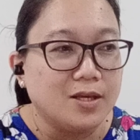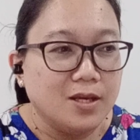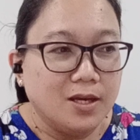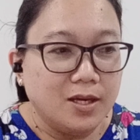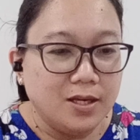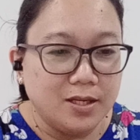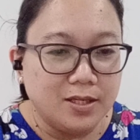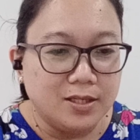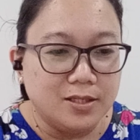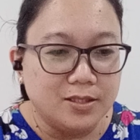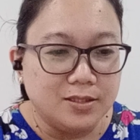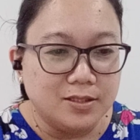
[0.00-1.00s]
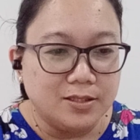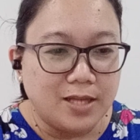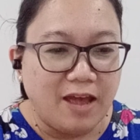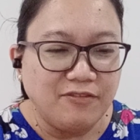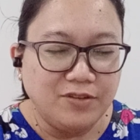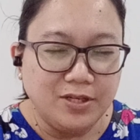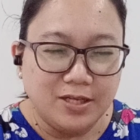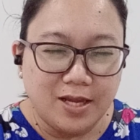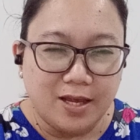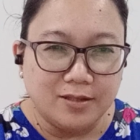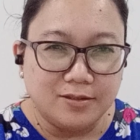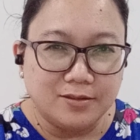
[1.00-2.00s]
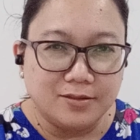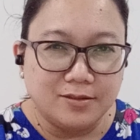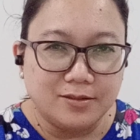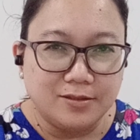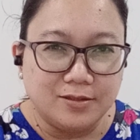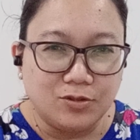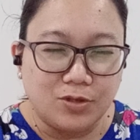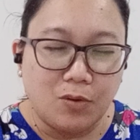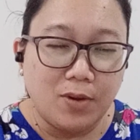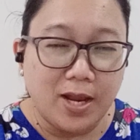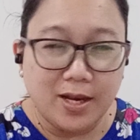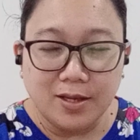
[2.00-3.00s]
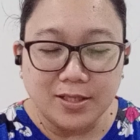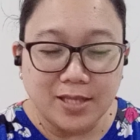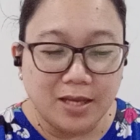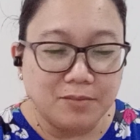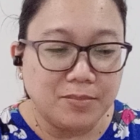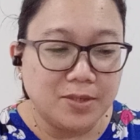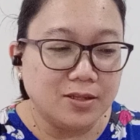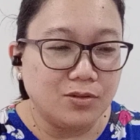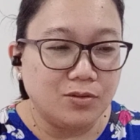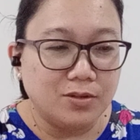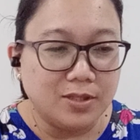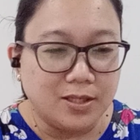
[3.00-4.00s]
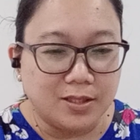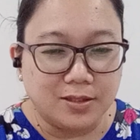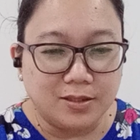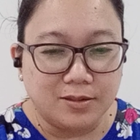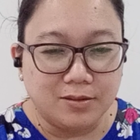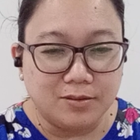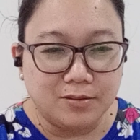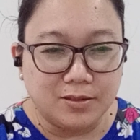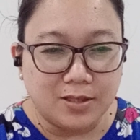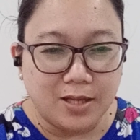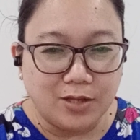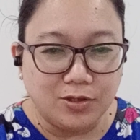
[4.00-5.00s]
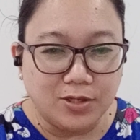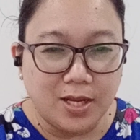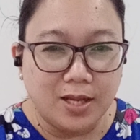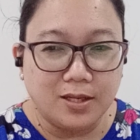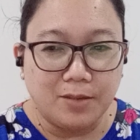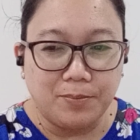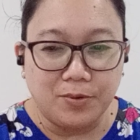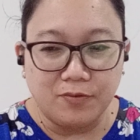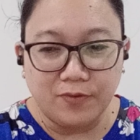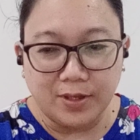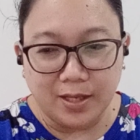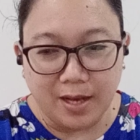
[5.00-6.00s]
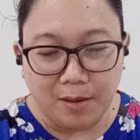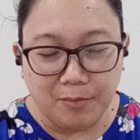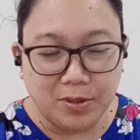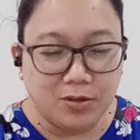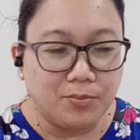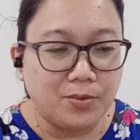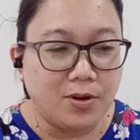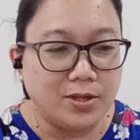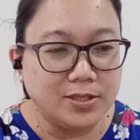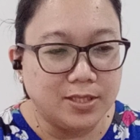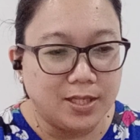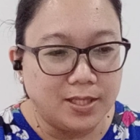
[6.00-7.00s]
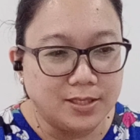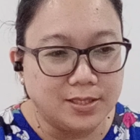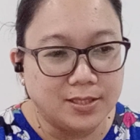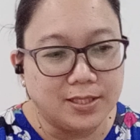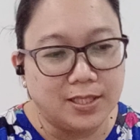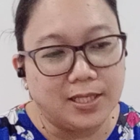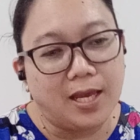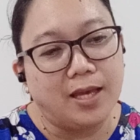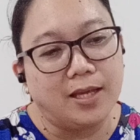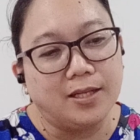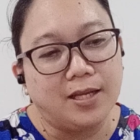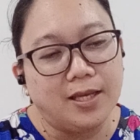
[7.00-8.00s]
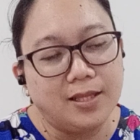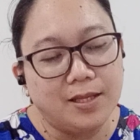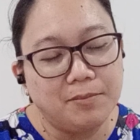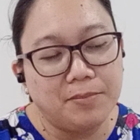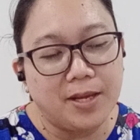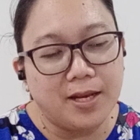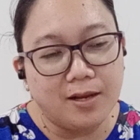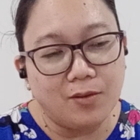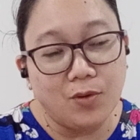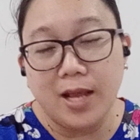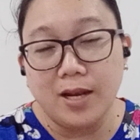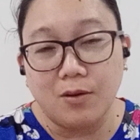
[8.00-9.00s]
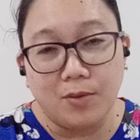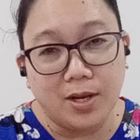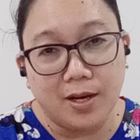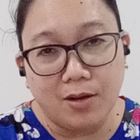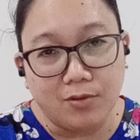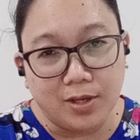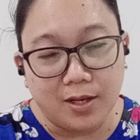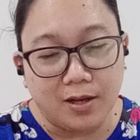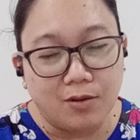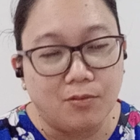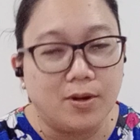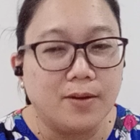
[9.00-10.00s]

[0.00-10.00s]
And after that, so nawala na yung excitement noon, nag ano na, na-perfect na namin yung process, ganyan. And then parang wala na, wala na akong ginagawa.